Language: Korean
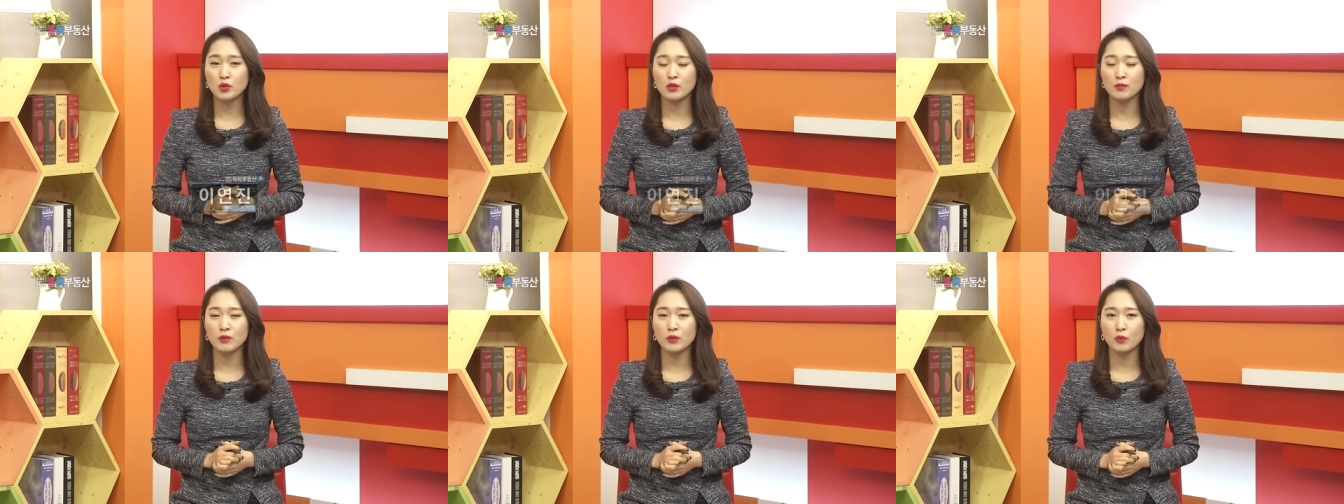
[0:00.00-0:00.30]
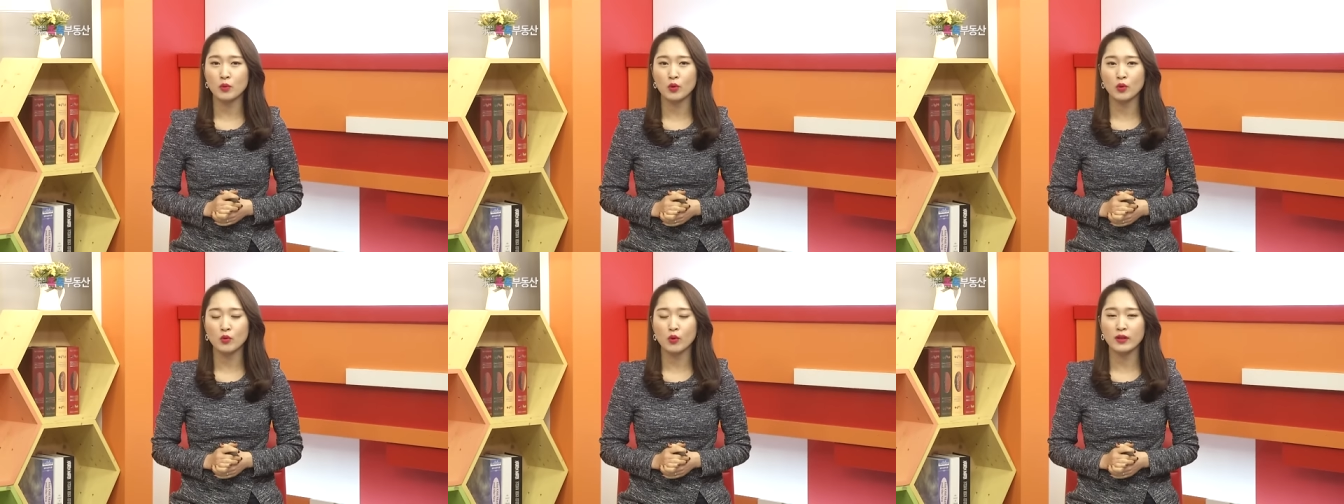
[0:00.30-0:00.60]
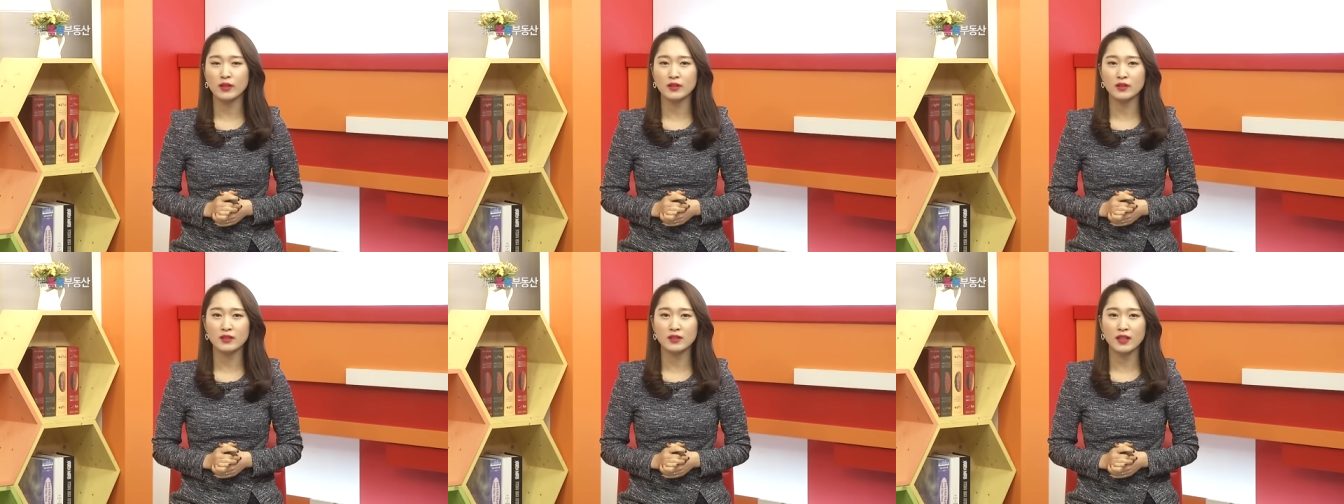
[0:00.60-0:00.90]
모습을
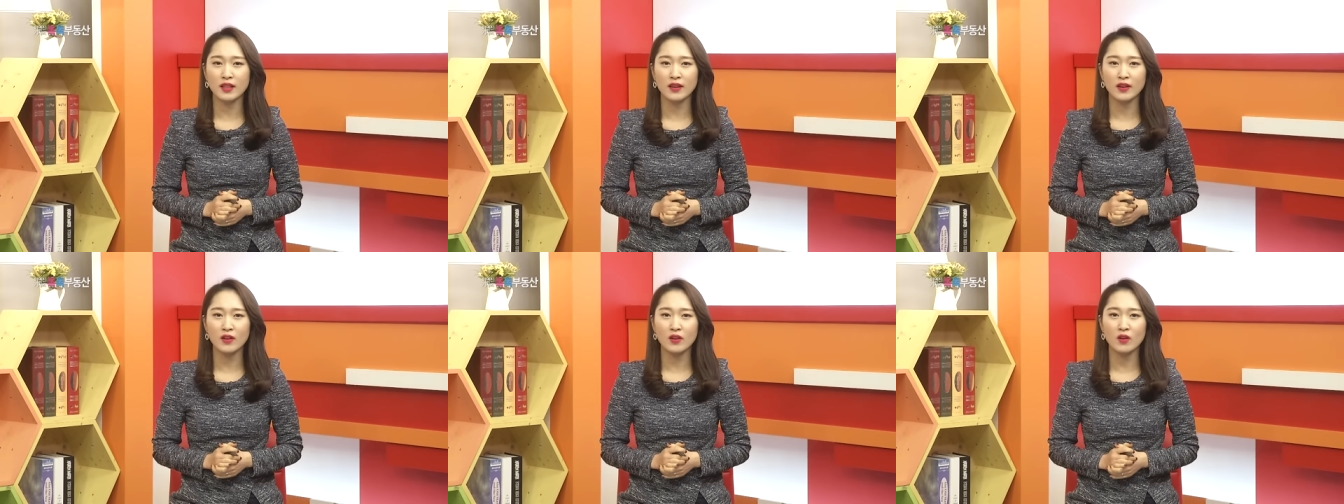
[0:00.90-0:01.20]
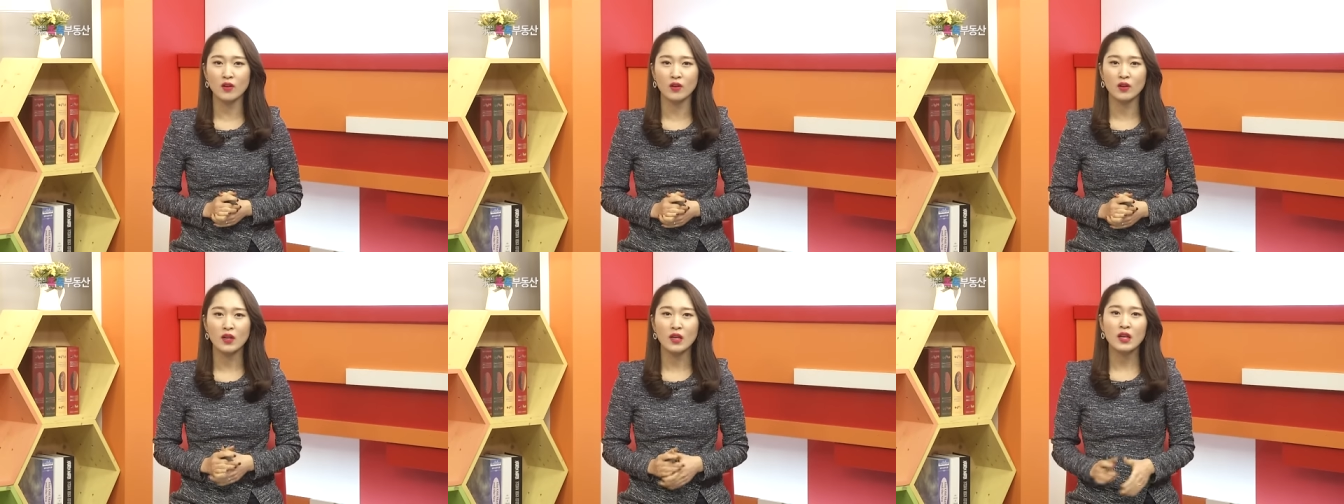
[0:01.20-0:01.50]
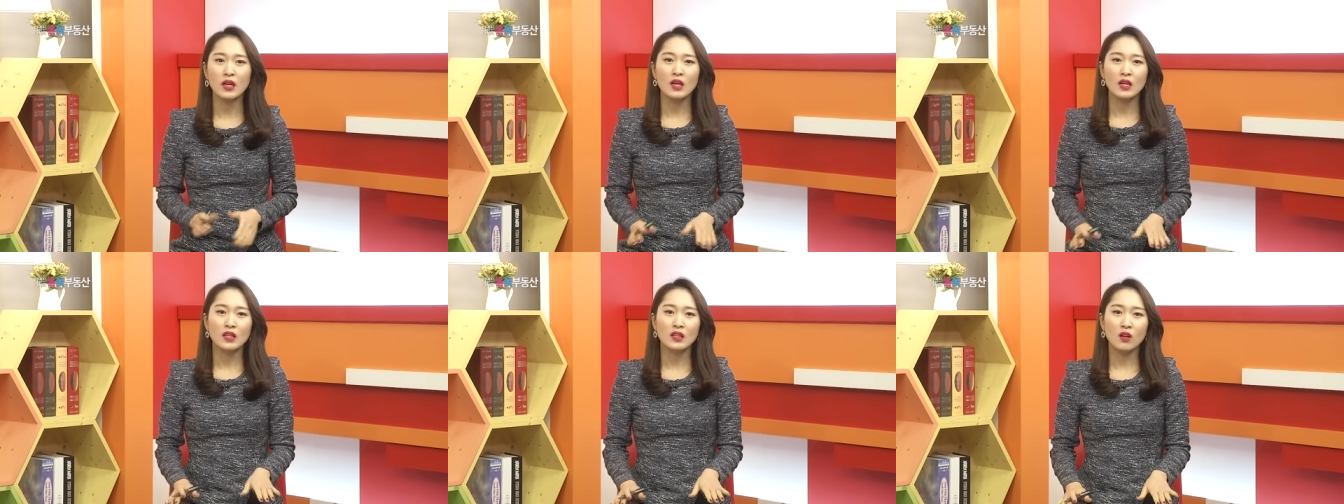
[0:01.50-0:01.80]
보이고 있는데요.
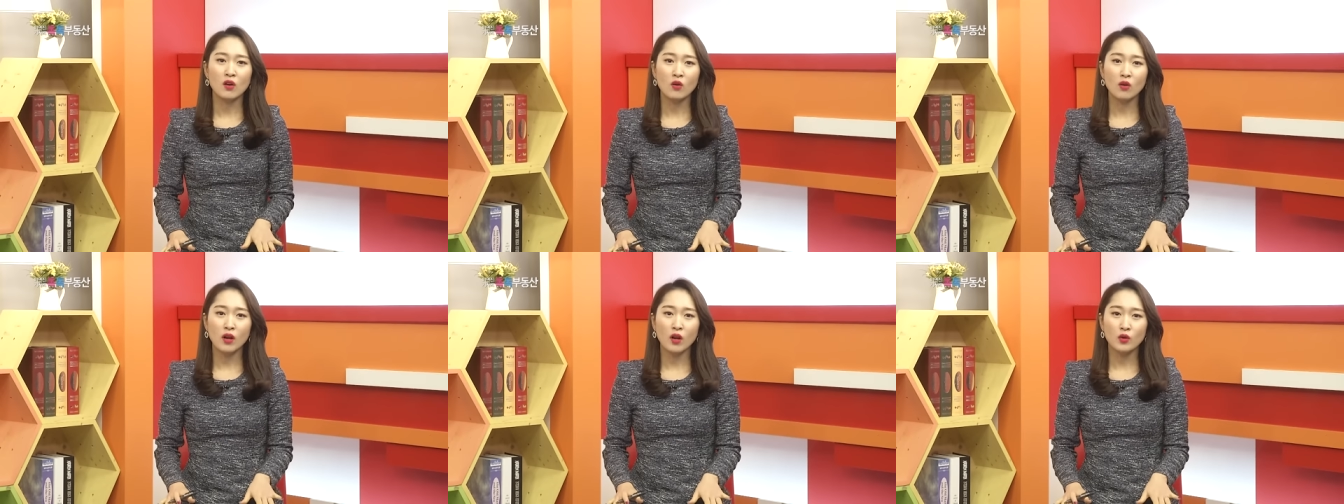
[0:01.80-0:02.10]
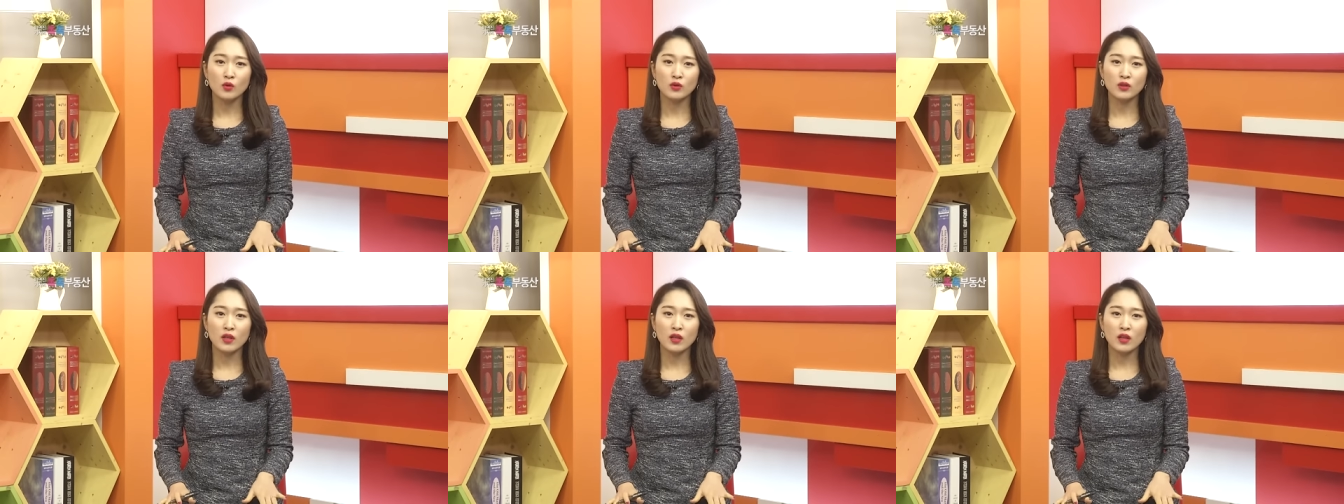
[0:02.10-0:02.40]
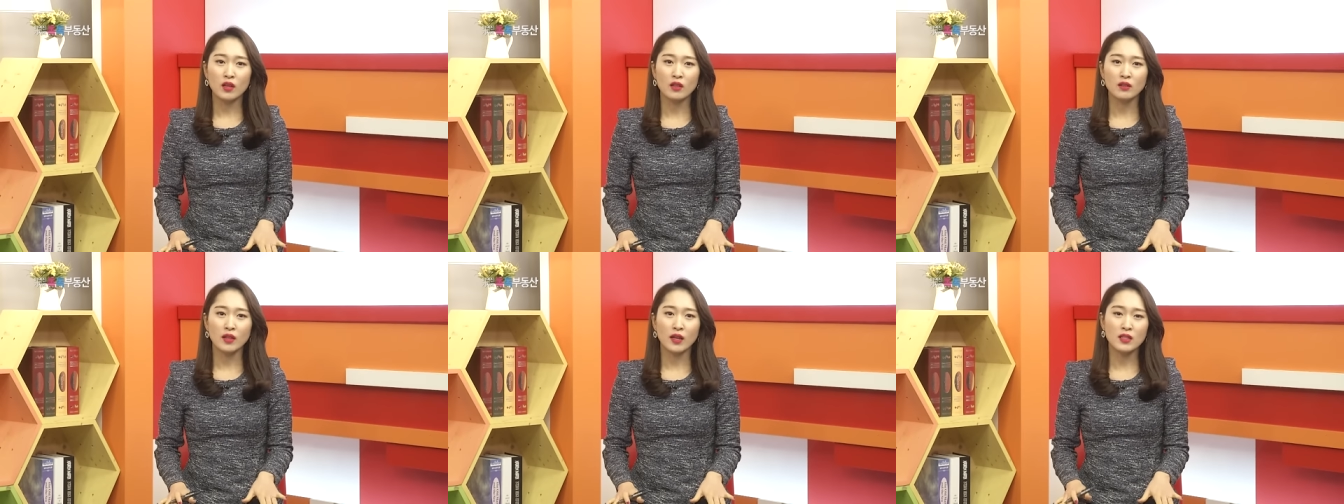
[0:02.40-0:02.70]
이런
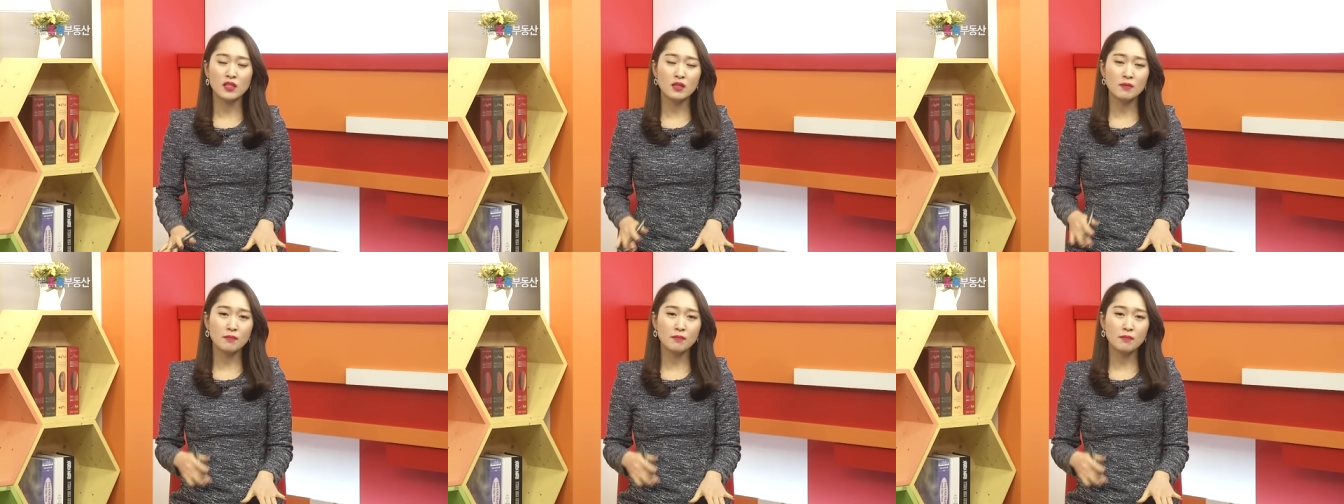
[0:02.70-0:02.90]
가운데 내